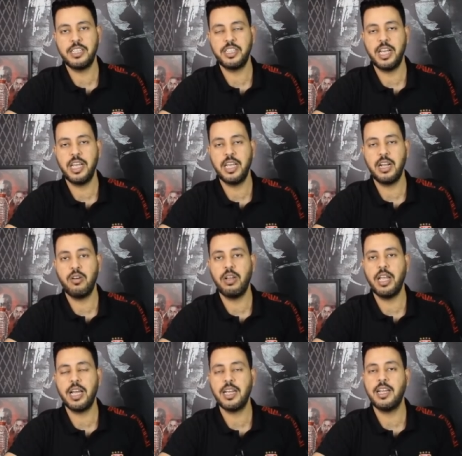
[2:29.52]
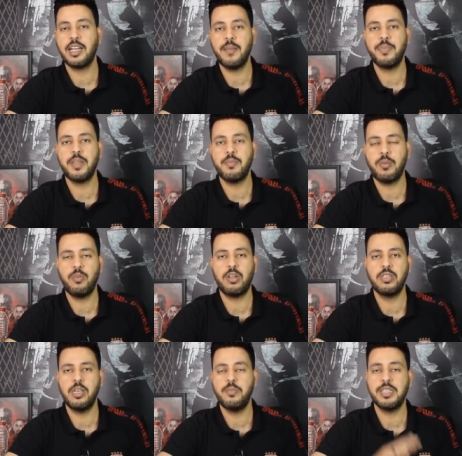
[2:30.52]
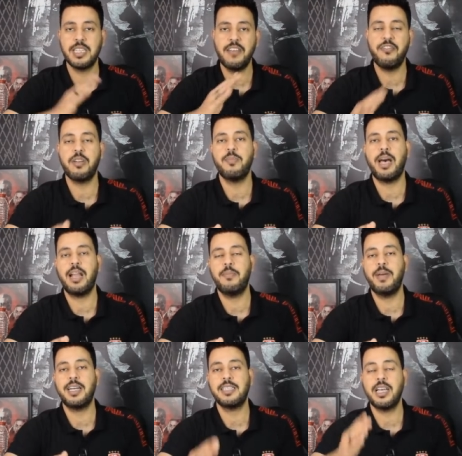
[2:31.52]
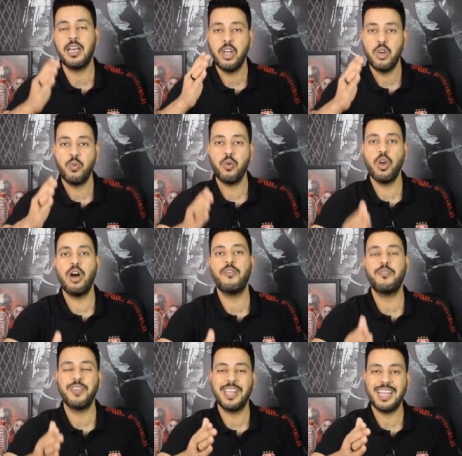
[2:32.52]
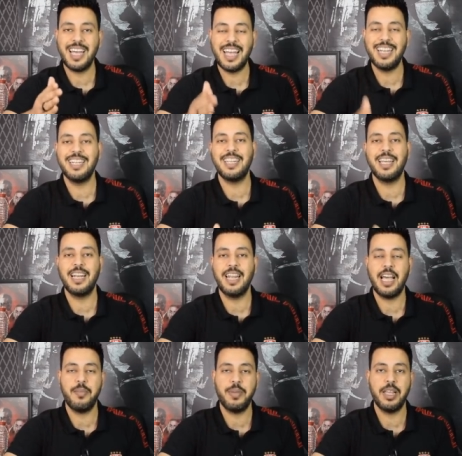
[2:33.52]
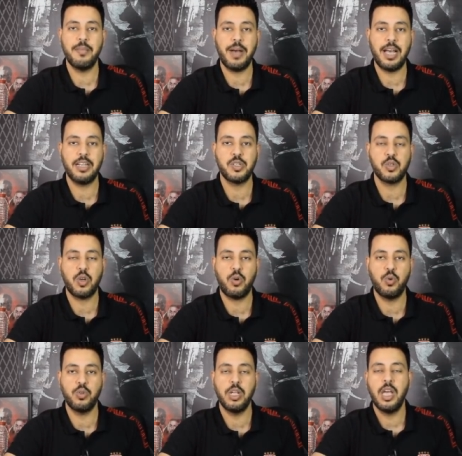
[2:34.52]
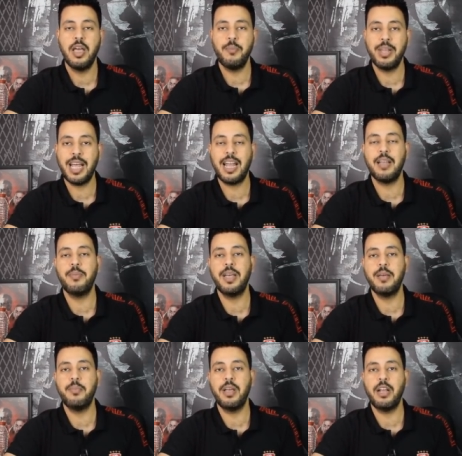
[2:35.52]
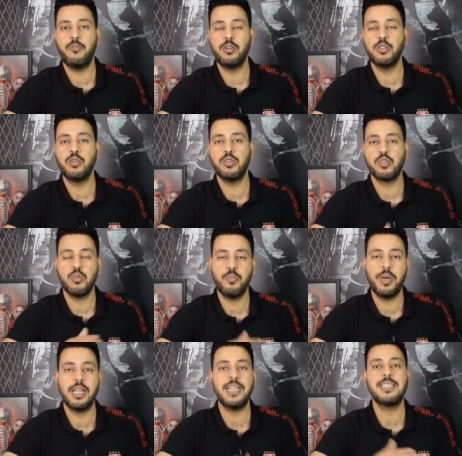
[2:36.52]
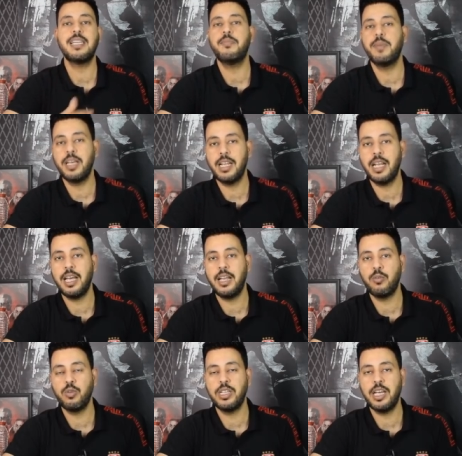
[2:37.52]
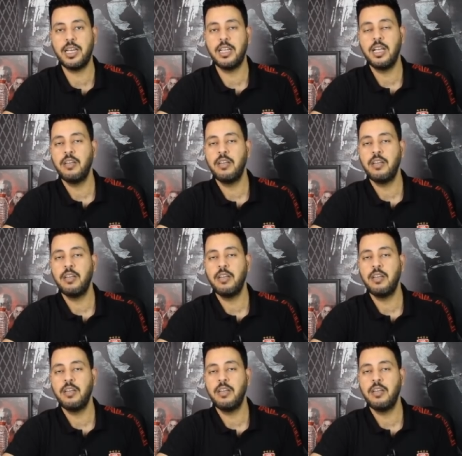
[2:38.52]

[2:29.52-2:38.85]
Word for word: الشهيره ولكن الكابتن محمود الخطيب بيسافر مع البعثه ويقف يهني اللاعبين بعد الصعود من على باب الفندق ثم نذهب الى الوداد